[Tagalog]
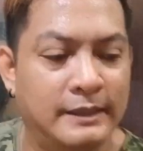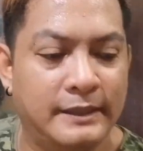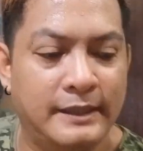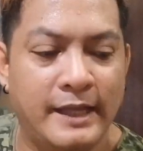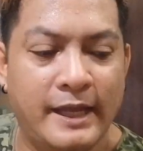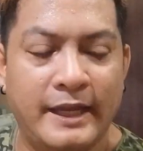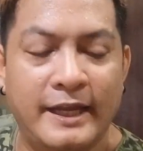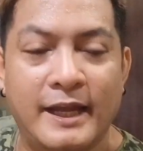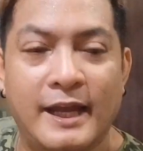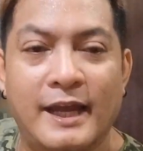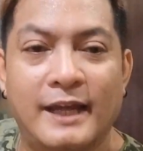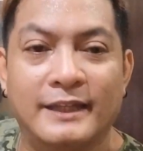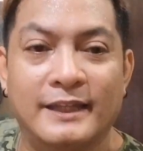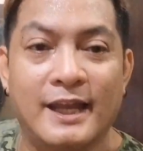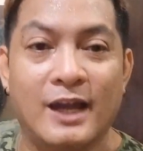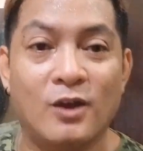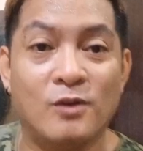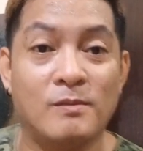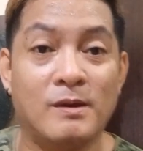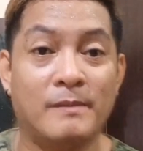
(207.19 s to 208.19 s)
na
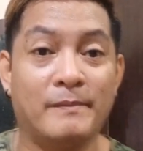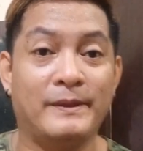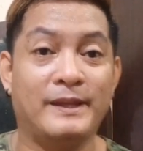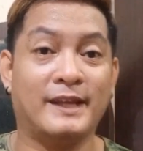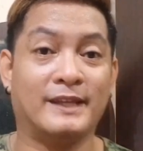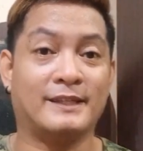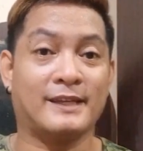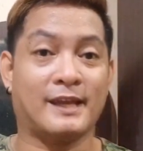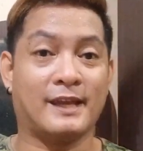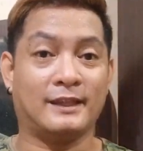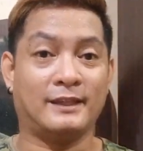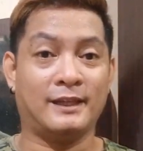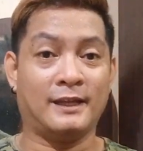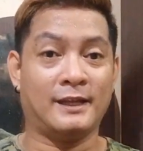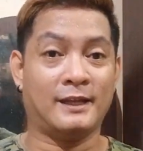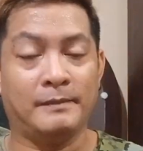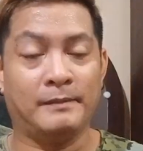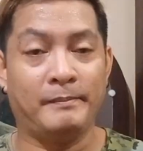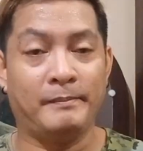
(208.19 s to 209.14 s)
ihahanda ko mamaya sa ating ah,